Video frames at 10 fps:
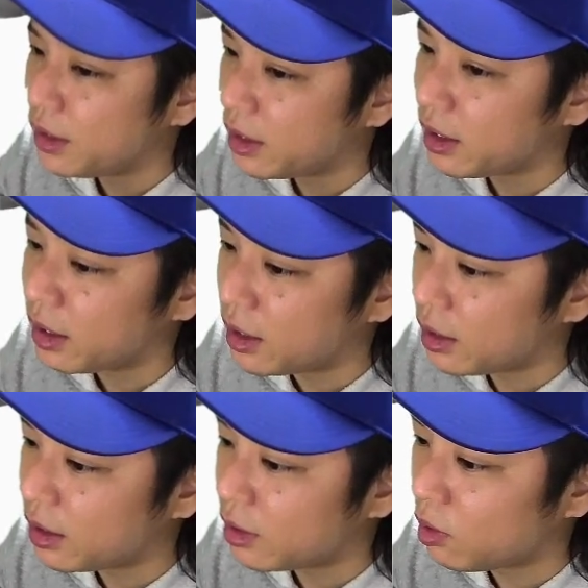で、
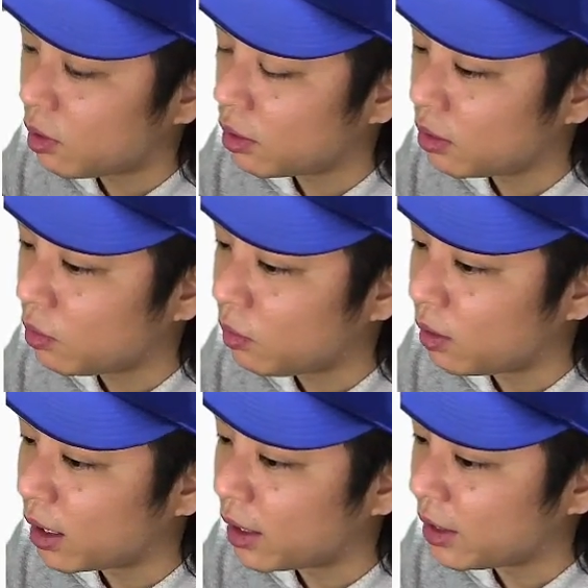えー今
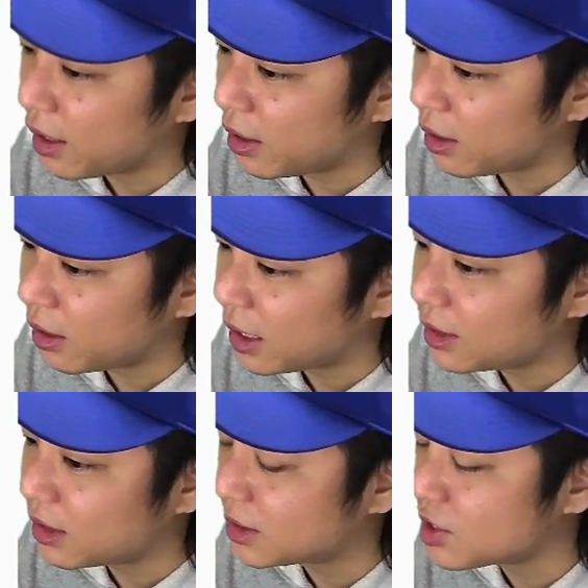回ね、えか
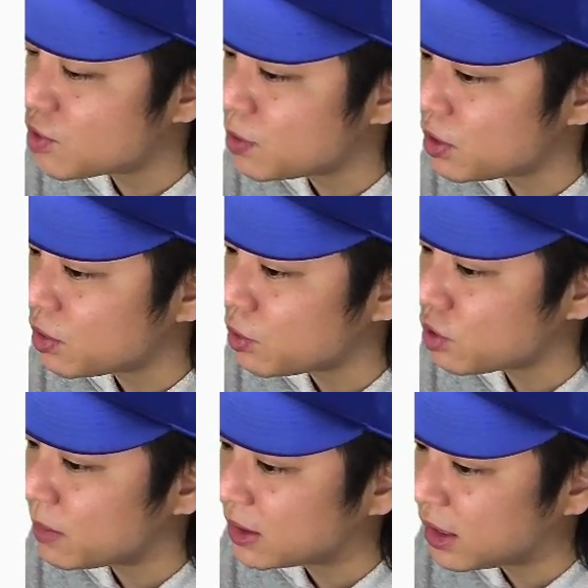なり久しぶりの広
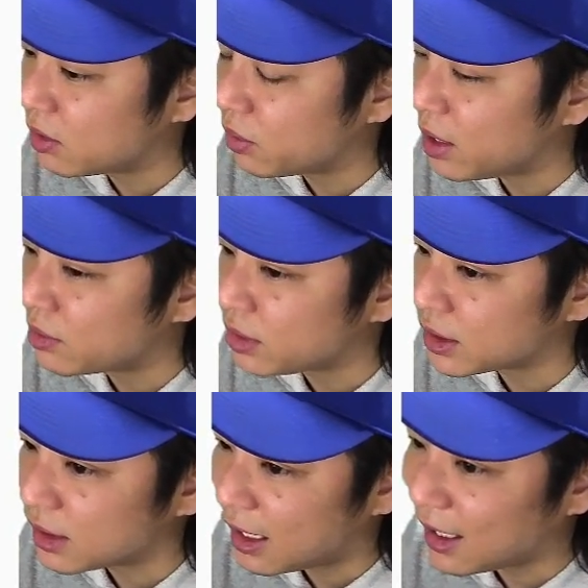島戦となるんで
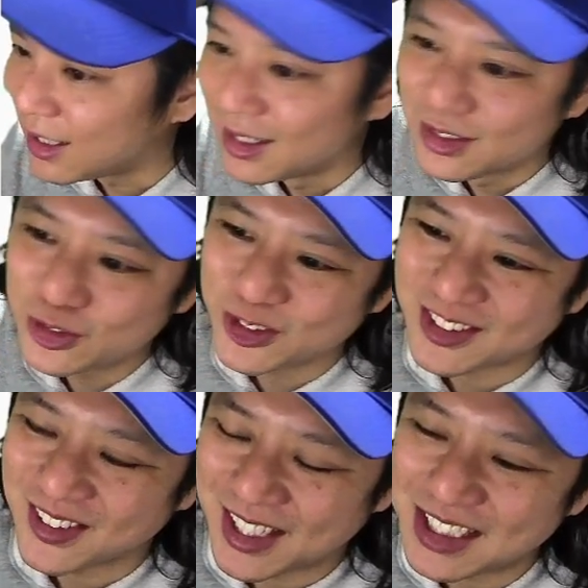すが
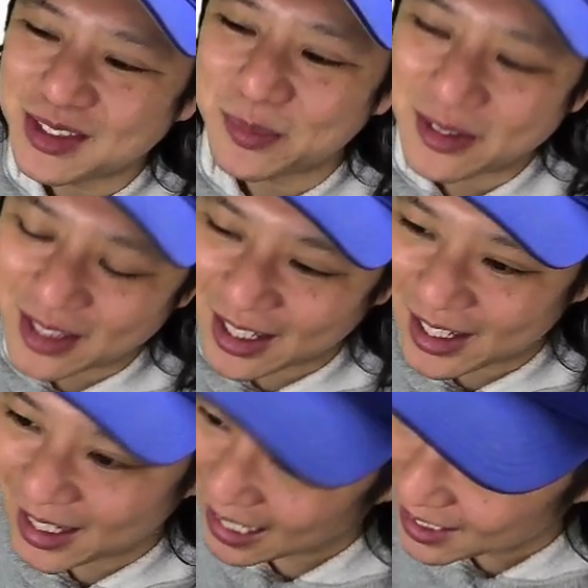ニュースの記事を見る限
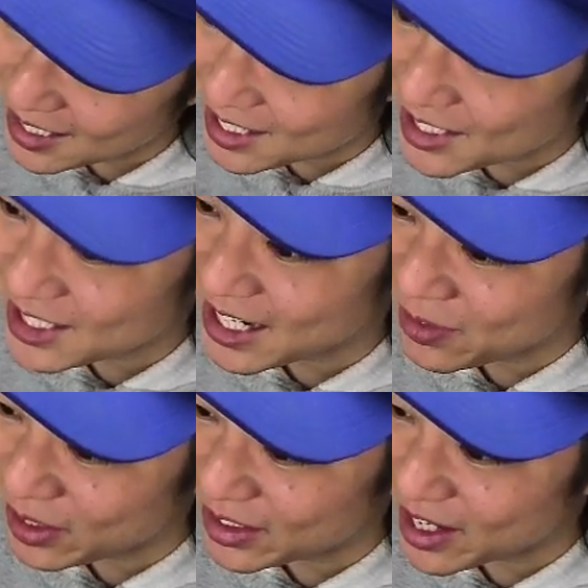りかなり気合を
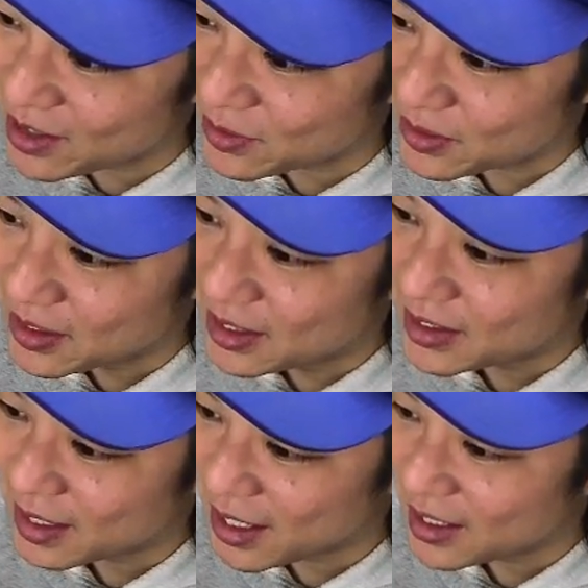入れている、
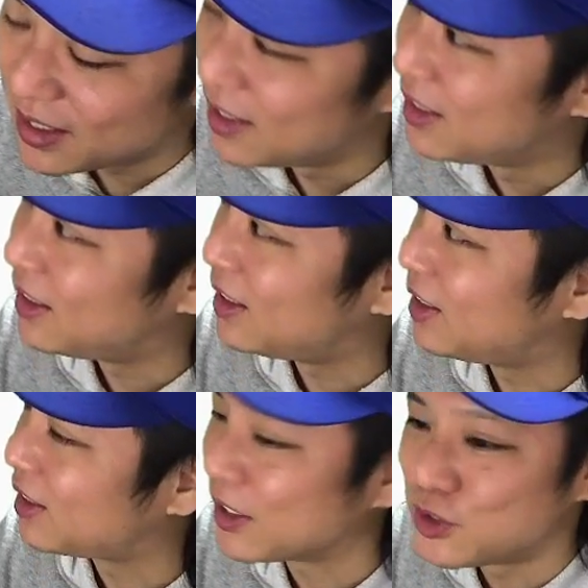ね
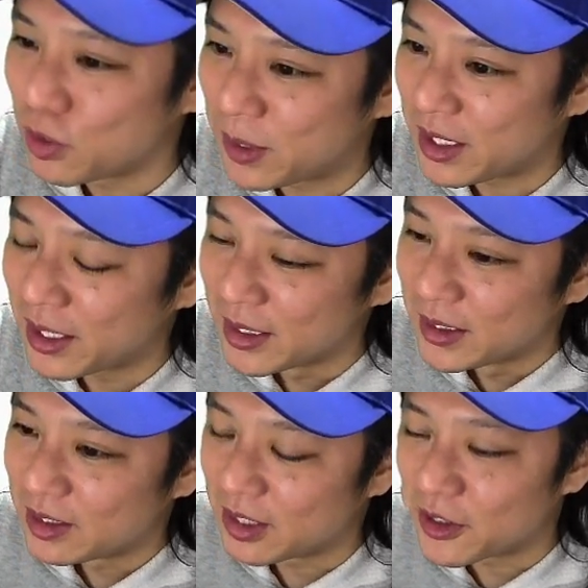えー、誕生
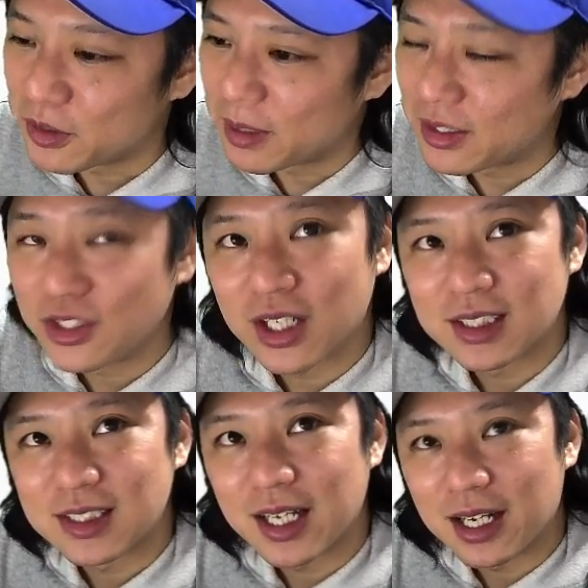日っていうのは28
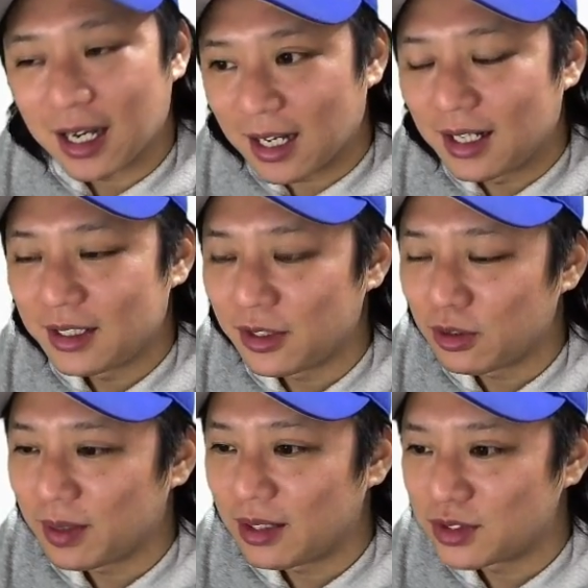歳かっていう
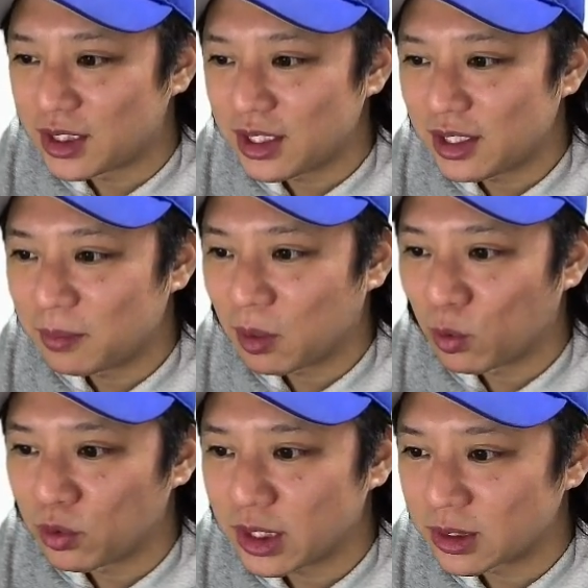のもあるし、まあ、
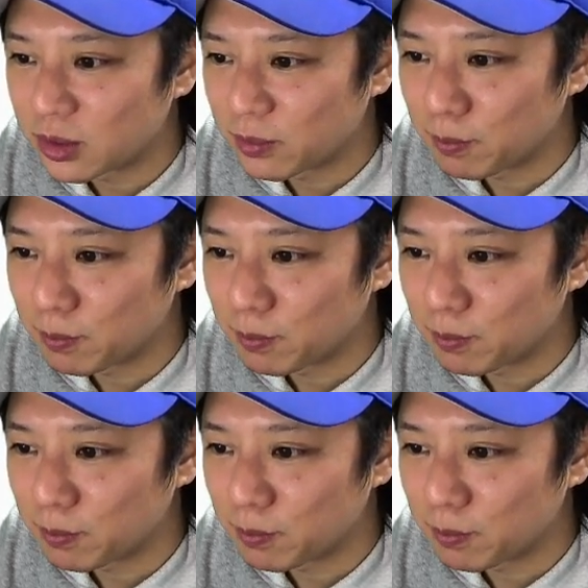このチャンスを